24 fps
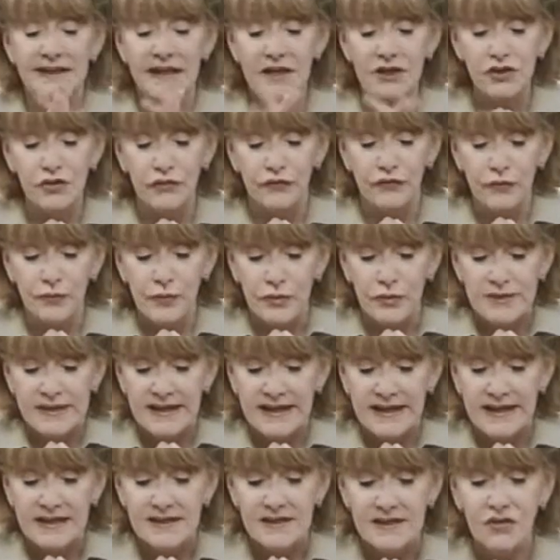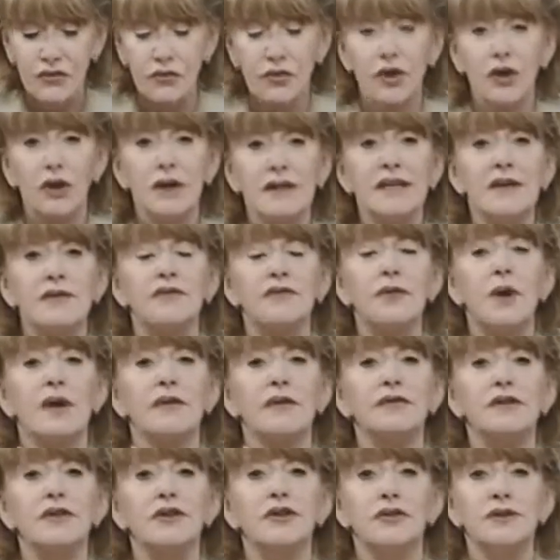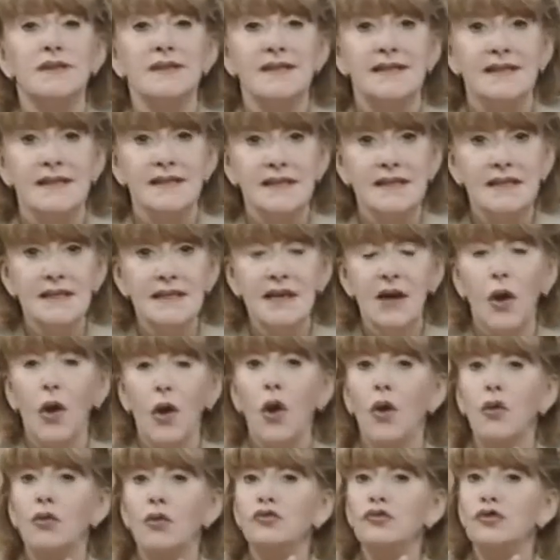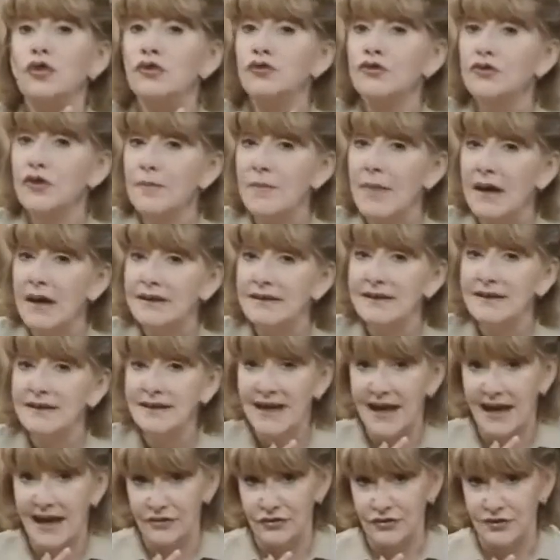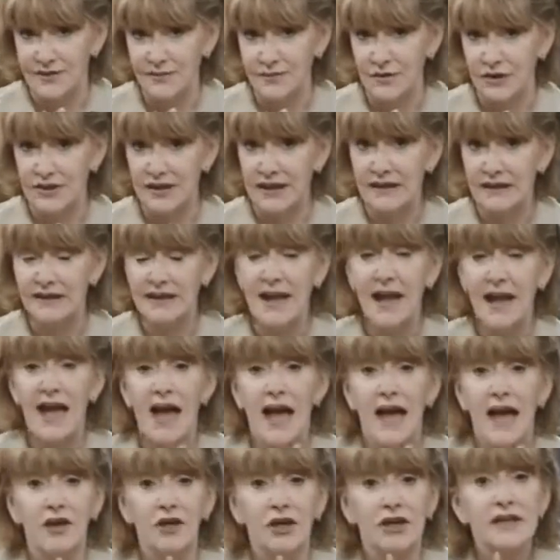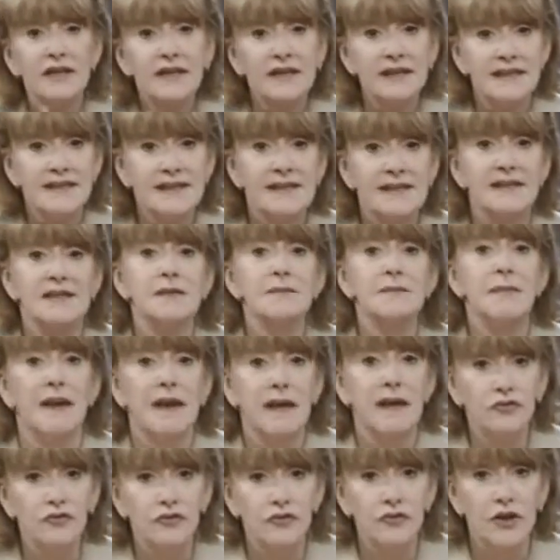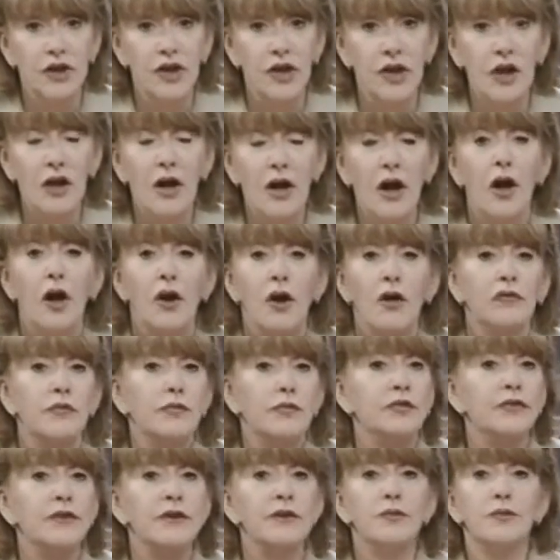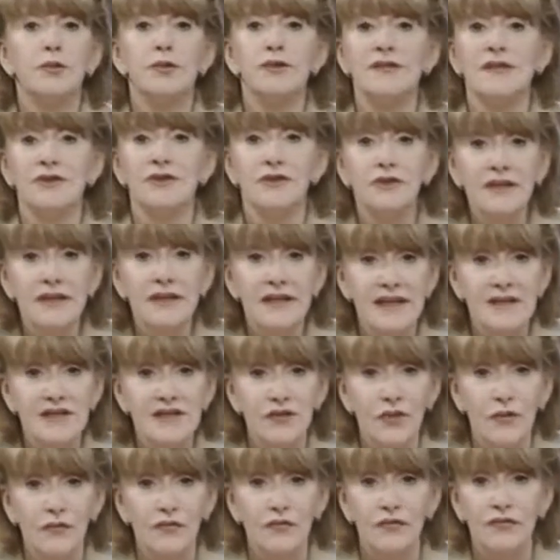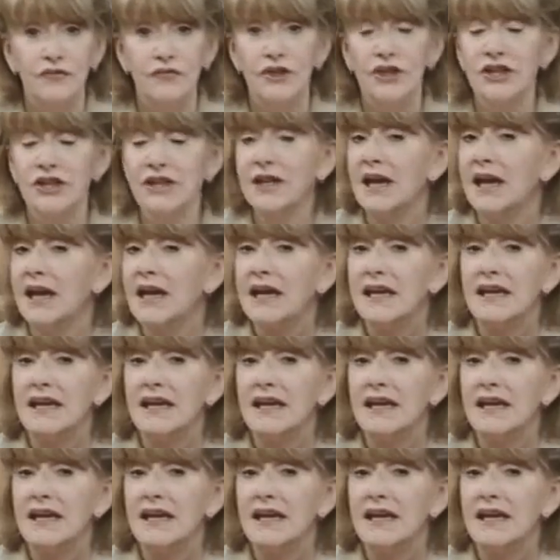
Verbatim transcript: maintenant, je vous pose la question, qu'auriez-vous envie de dire ou de demander à Denis Monette? Alors, il est ici pendant toute l'heure. Vous pouvez lui poser toutes les questions que vous voulez.